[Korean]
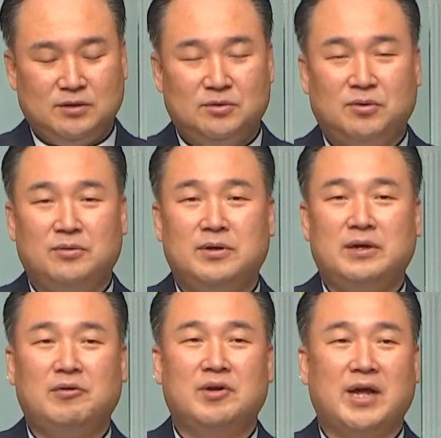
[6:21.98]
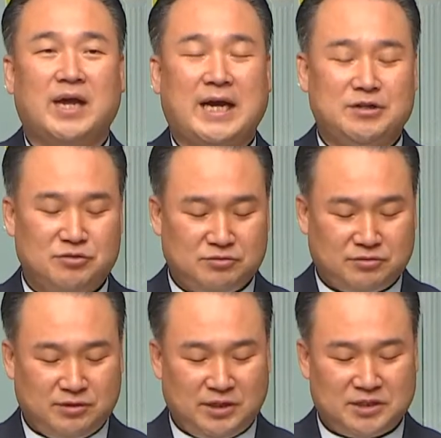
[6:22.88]
코로나로 인해
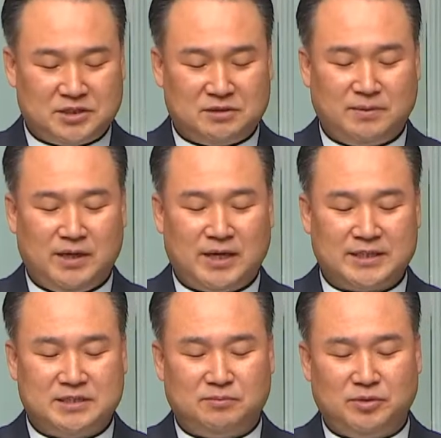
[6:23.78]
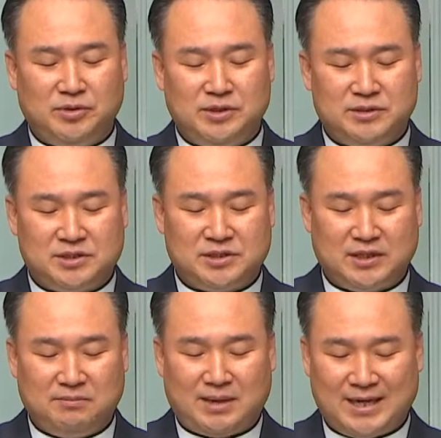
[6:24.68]
가족들이 집안에 같이 모여 있는
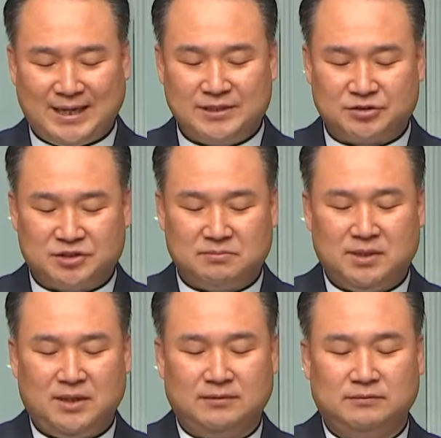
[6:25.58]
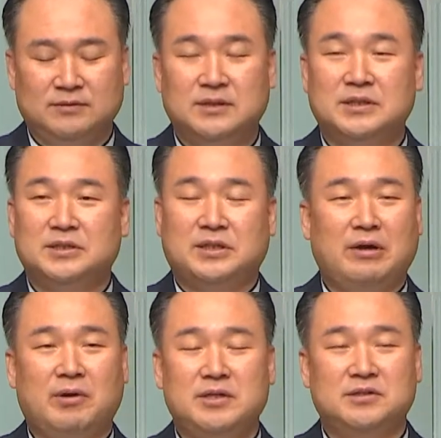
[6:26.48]
시간이 많아졌지만
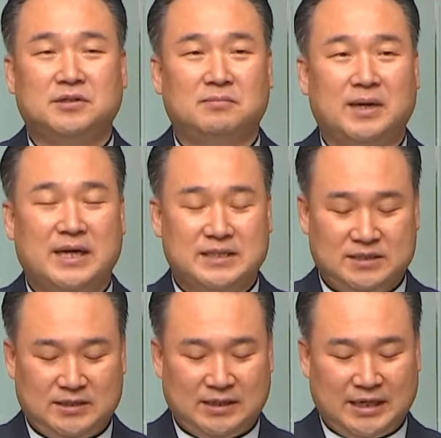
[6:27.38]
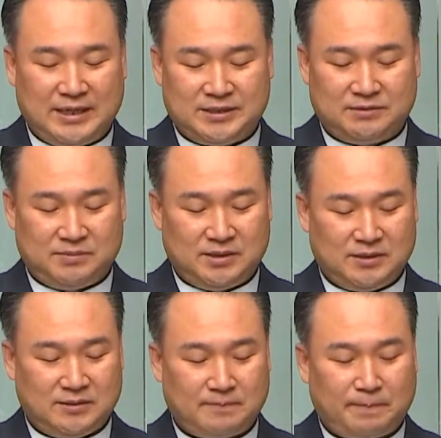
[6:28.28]
대화는 더 많아지지 않았습니다.
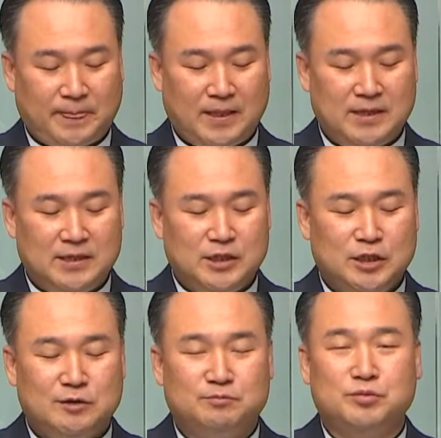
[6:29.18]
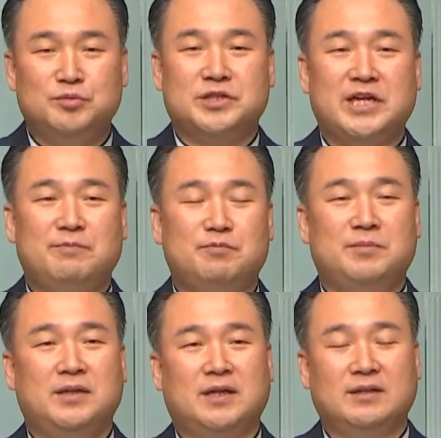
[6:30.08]
부부
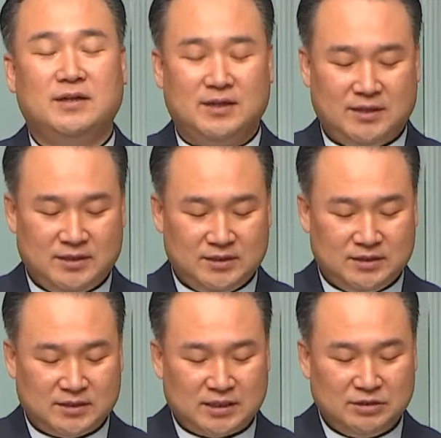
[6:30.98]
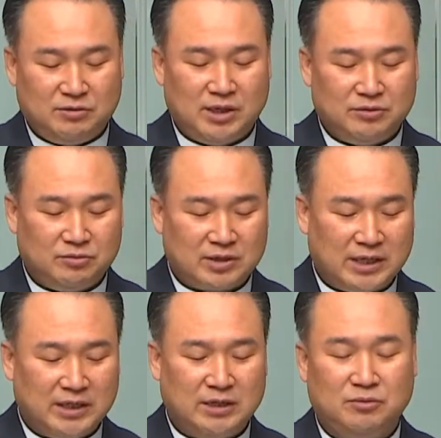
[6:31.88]
사이뿐만 아니라 자녀와도
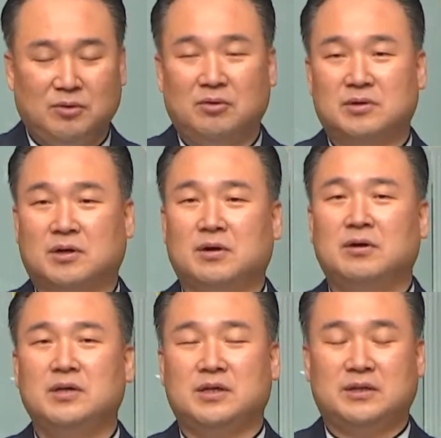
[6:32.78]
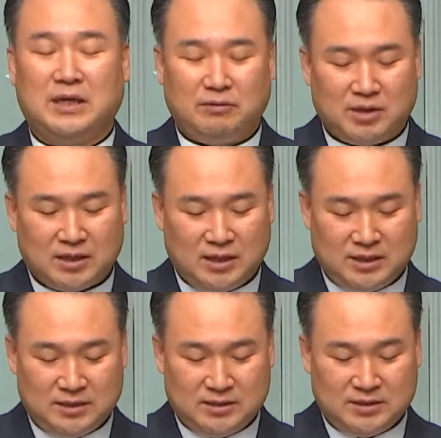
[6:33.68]
관계도 거의
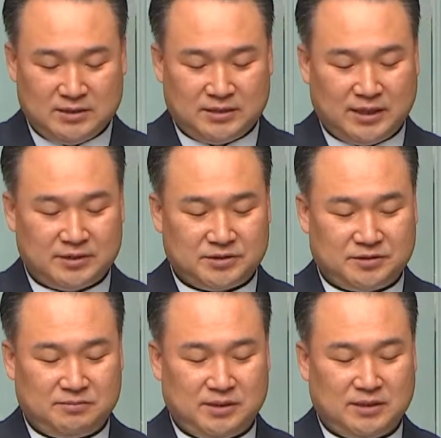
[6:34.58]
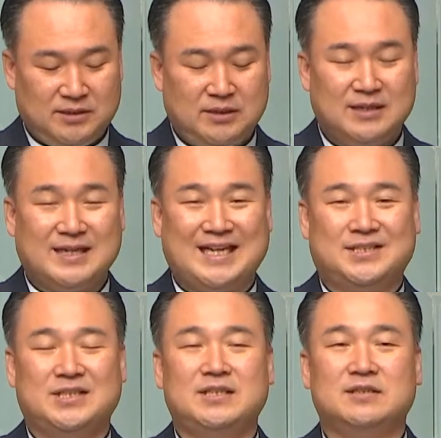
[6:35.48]
대화가 사라졌습니다.
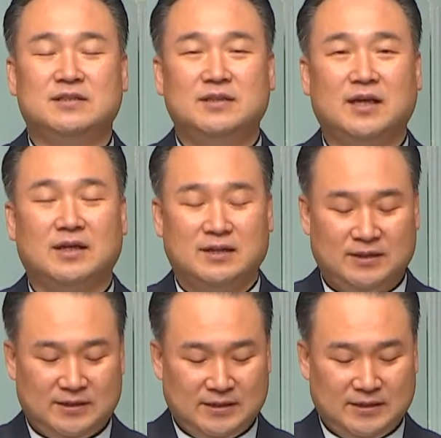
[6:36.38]
같이 있는데